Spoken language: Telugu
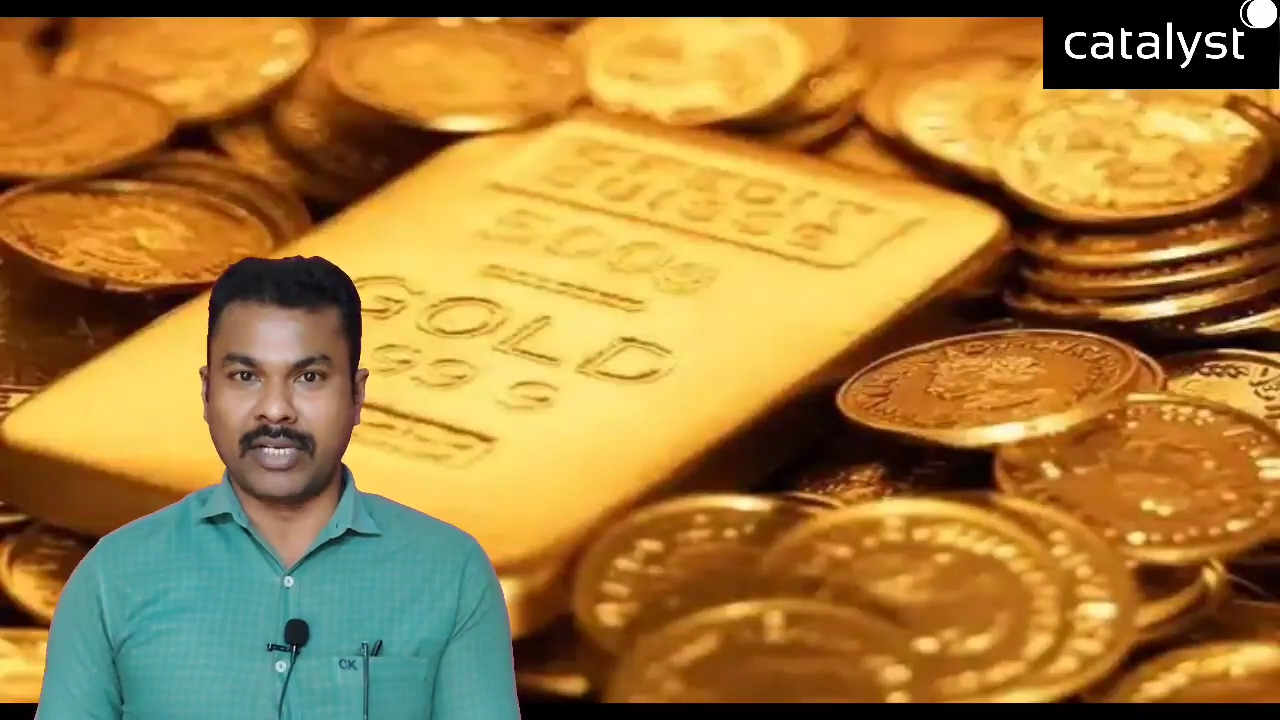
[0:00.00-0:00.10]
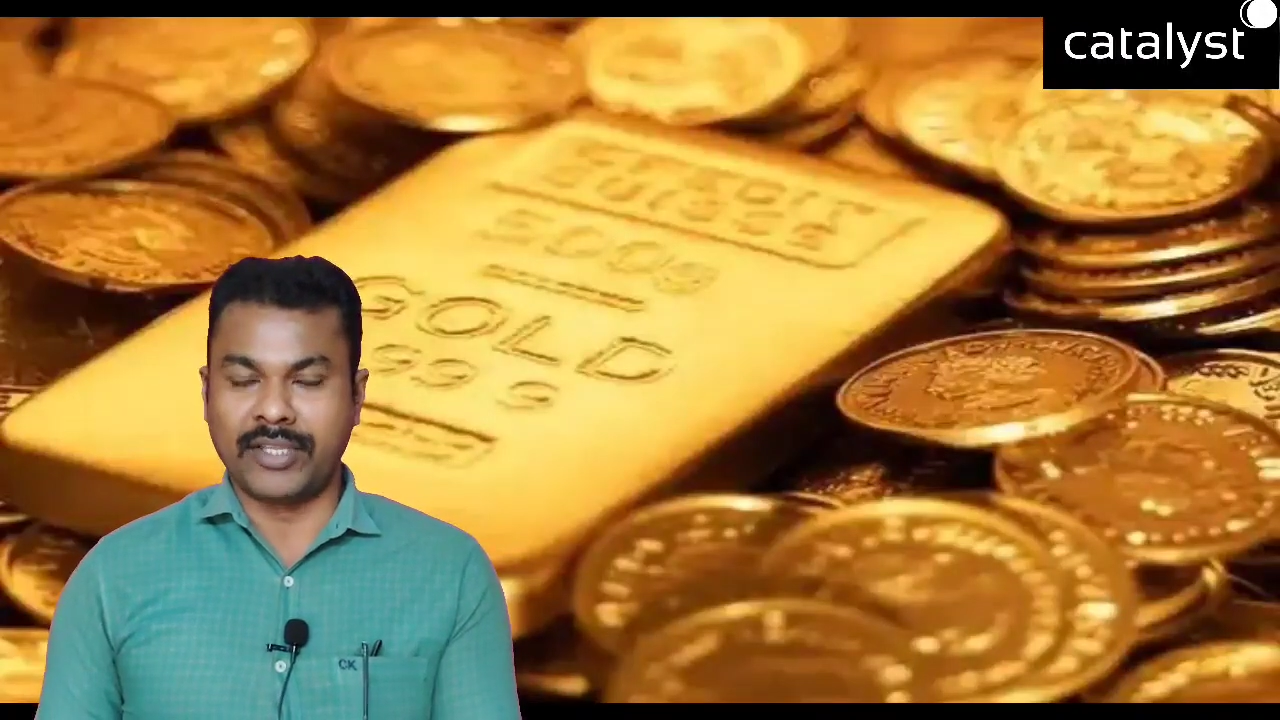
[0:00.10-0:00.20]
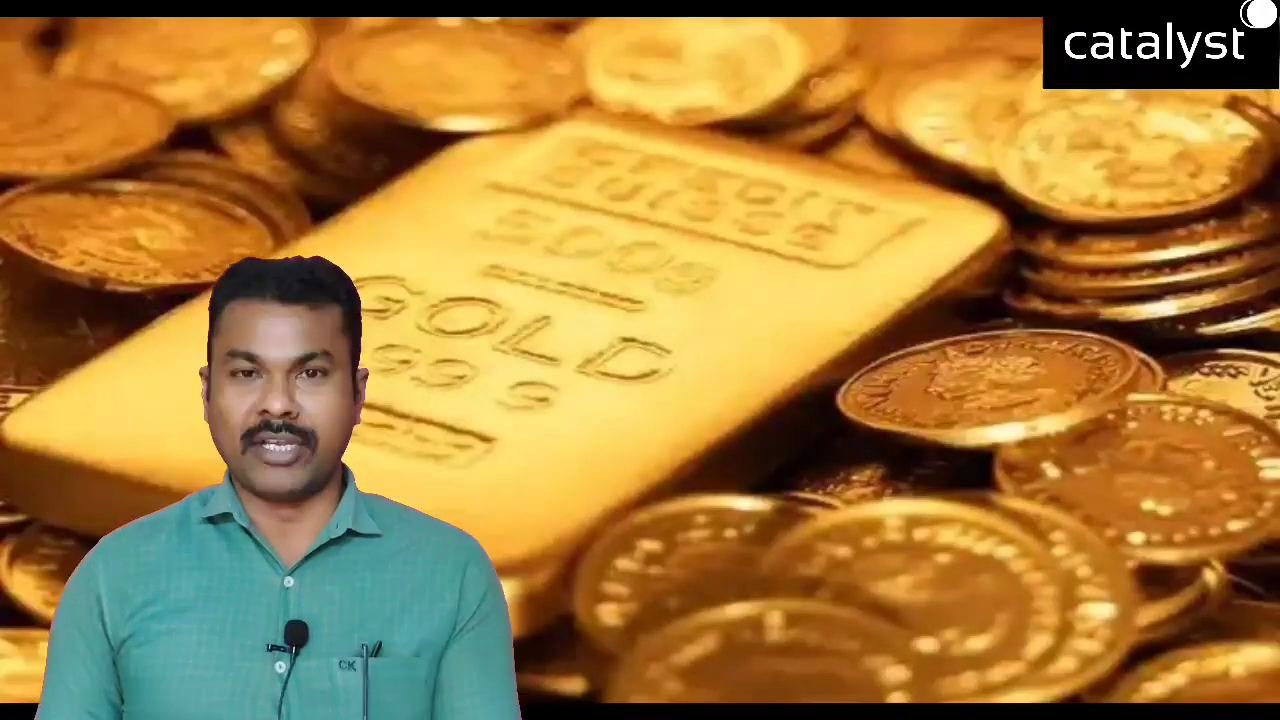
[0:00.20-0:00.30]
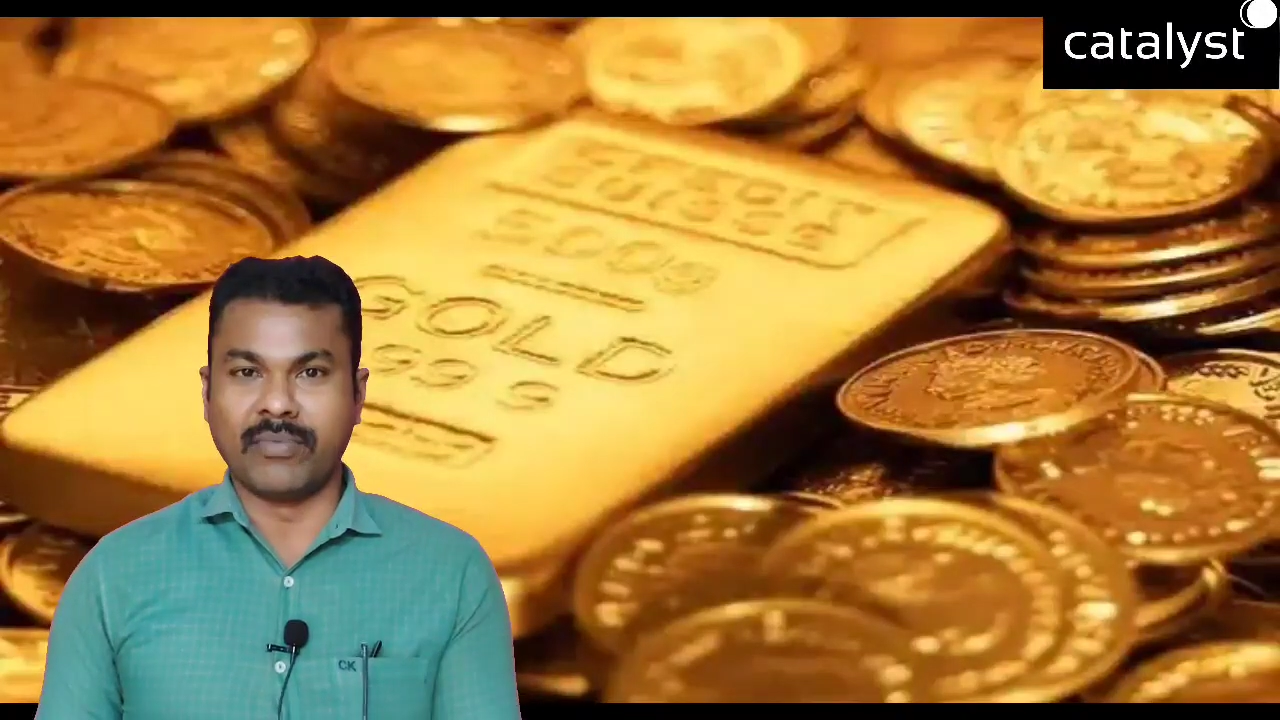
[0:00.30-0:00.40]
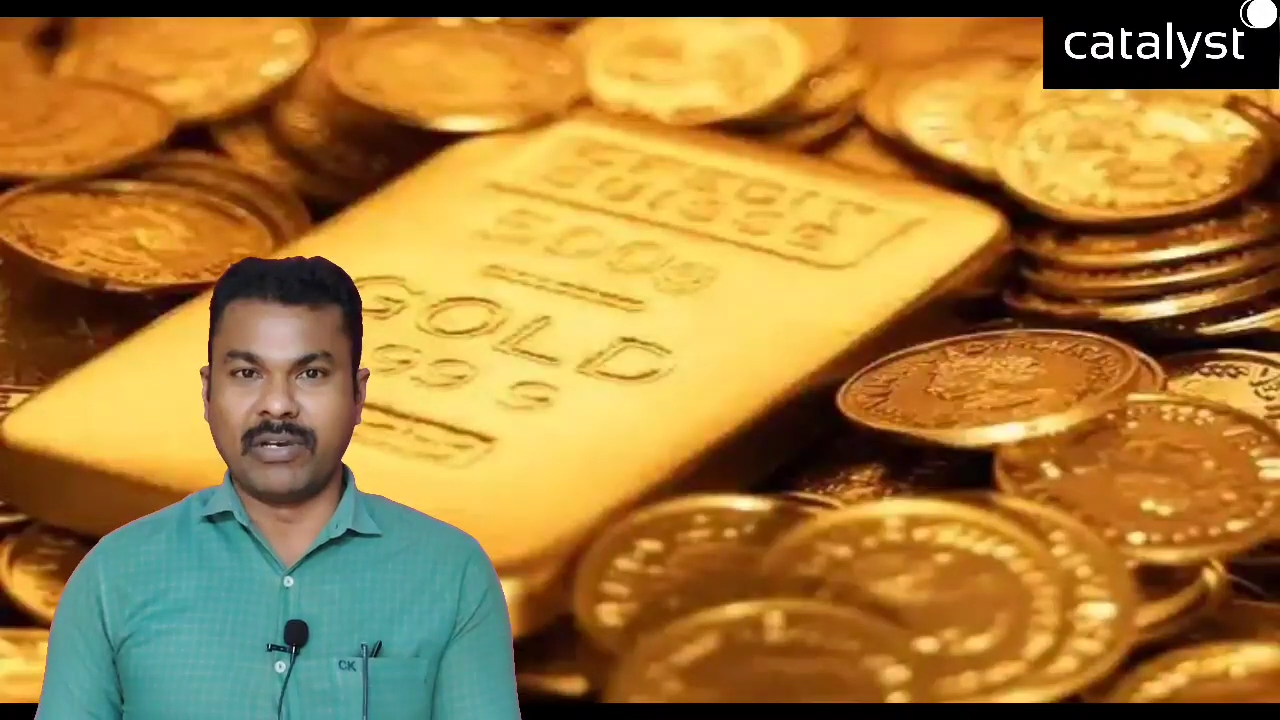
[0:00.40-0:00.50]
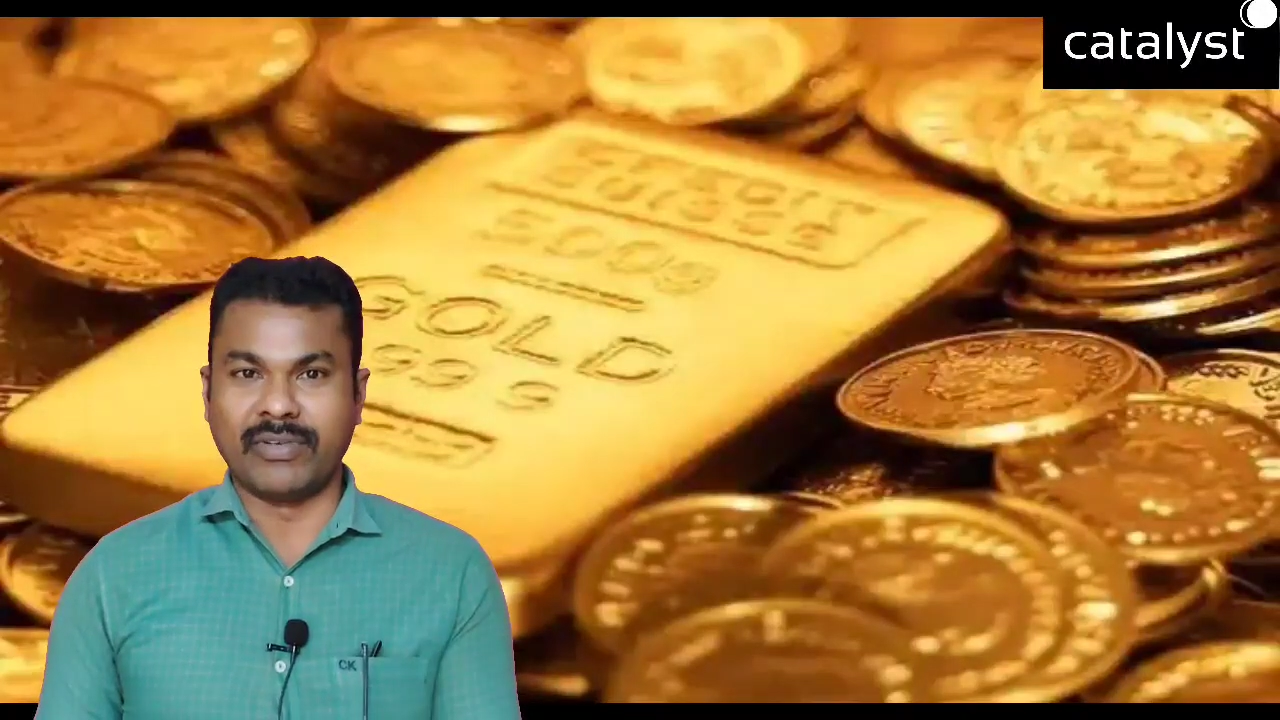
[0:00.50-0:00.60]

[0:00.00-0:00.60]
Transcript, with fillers: ఏది డబ్బులు